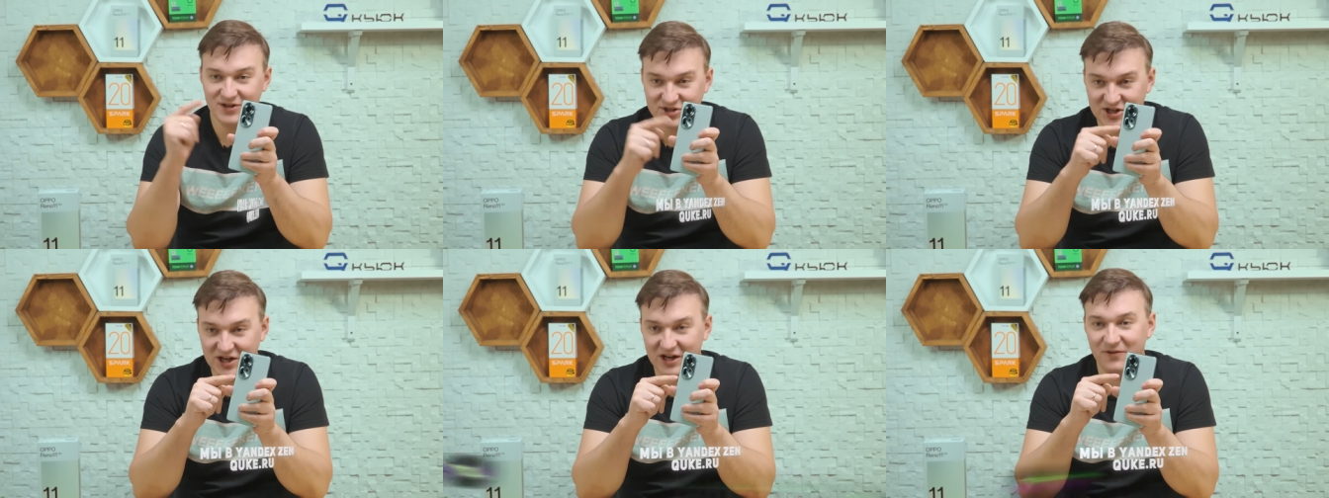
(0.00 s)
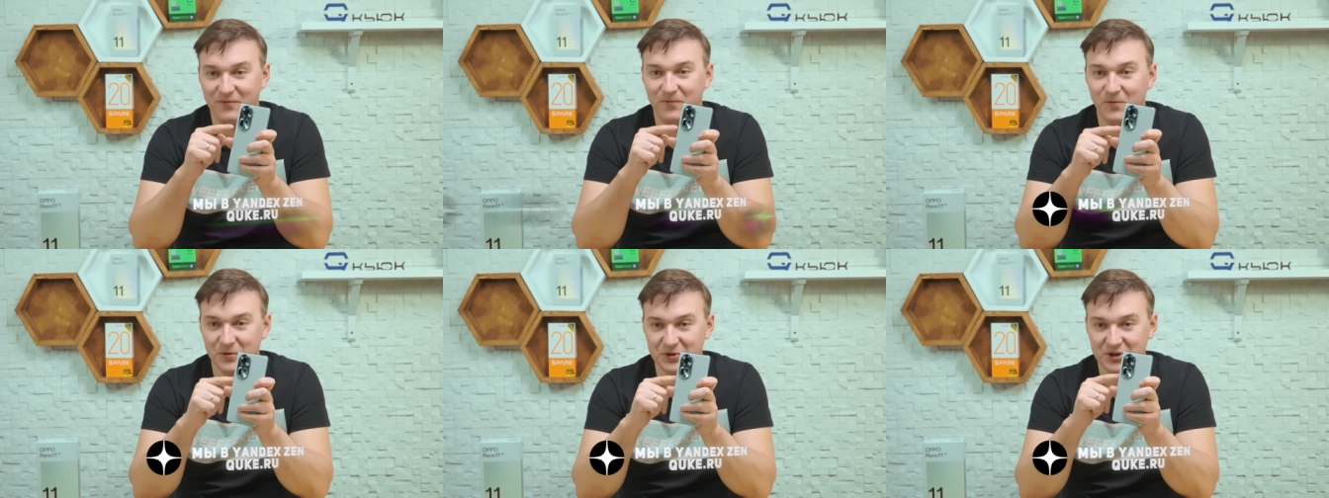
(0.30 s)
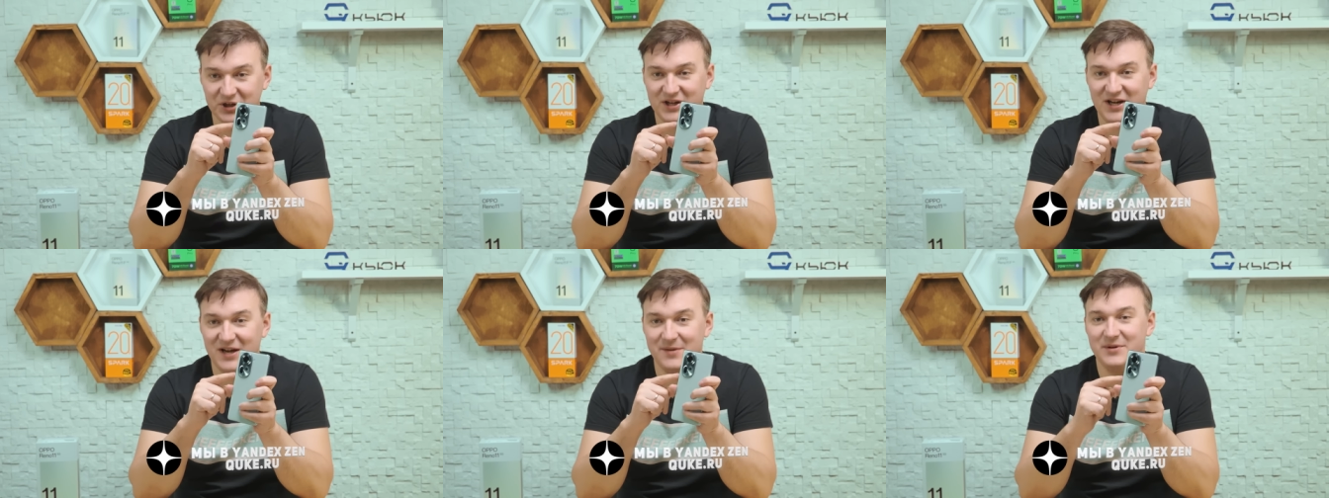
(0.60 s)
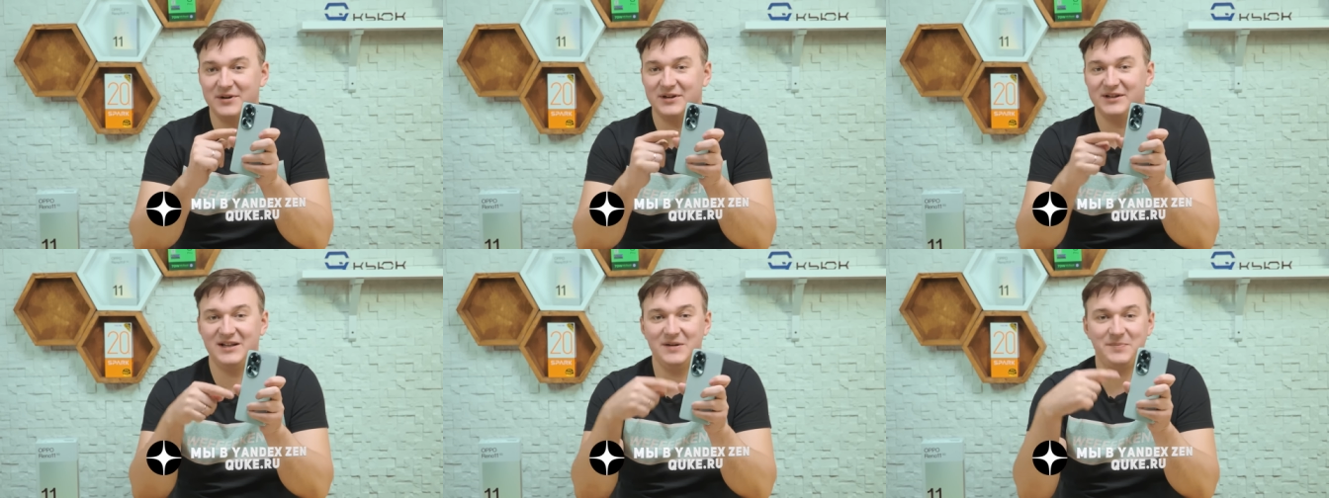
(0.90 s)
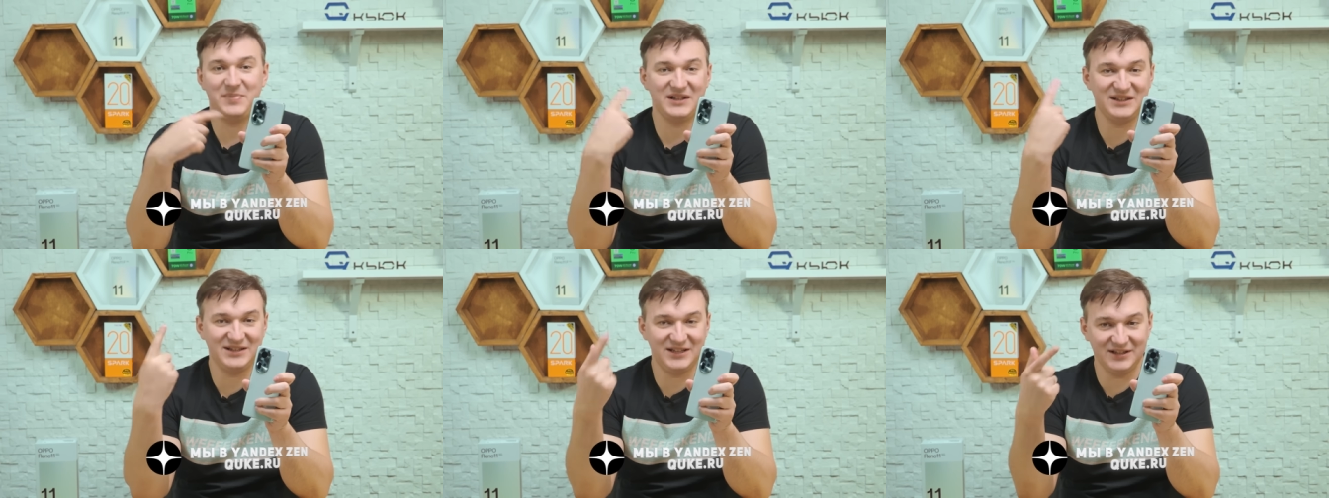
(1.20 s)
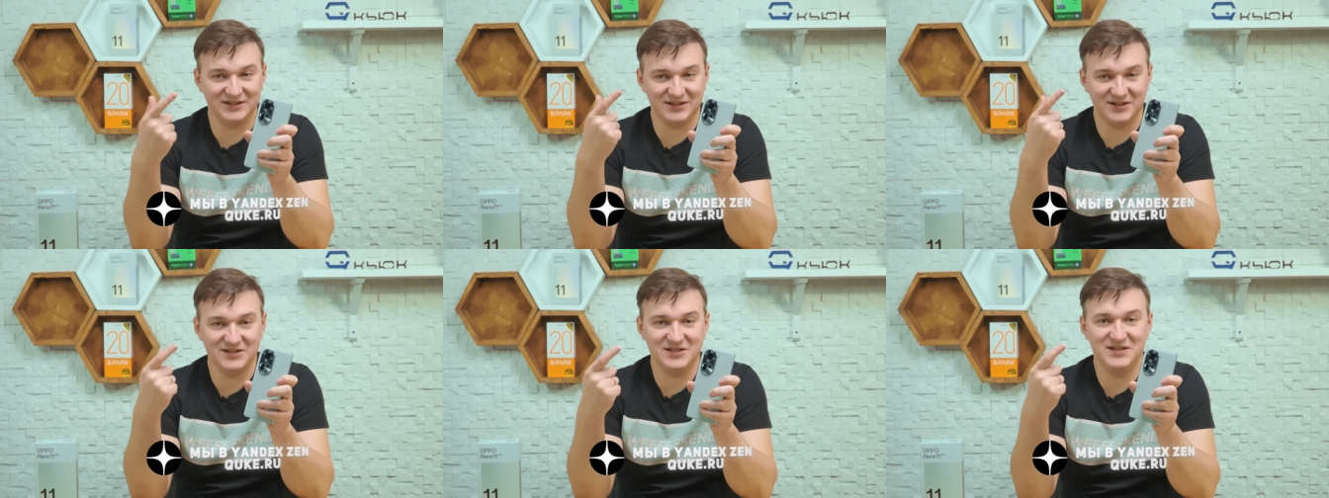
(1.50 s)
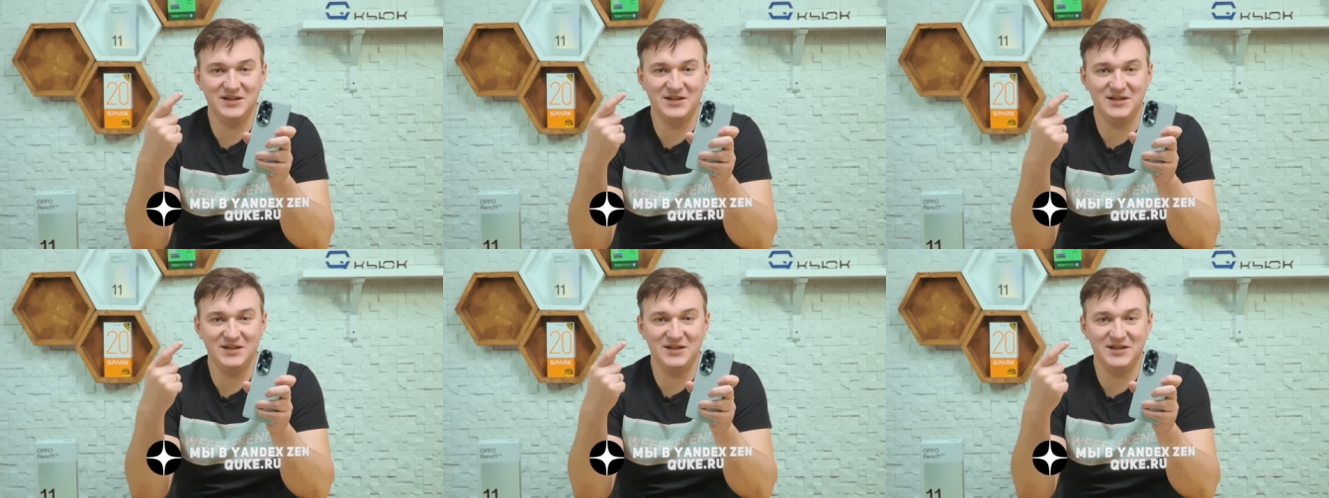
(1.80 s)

Телефотокамера для портретных